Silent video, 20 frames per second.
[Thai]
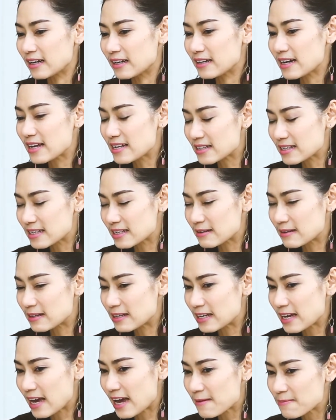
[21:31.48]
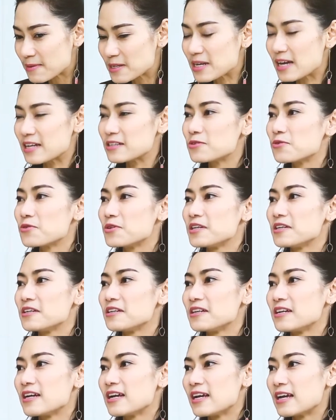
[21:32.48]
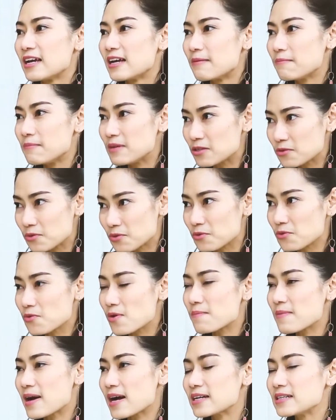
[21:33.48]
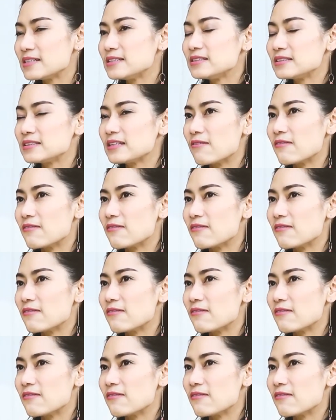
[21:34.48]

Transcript: ได้ให้ประชาชนมีส่วนร่วมมากขึ้น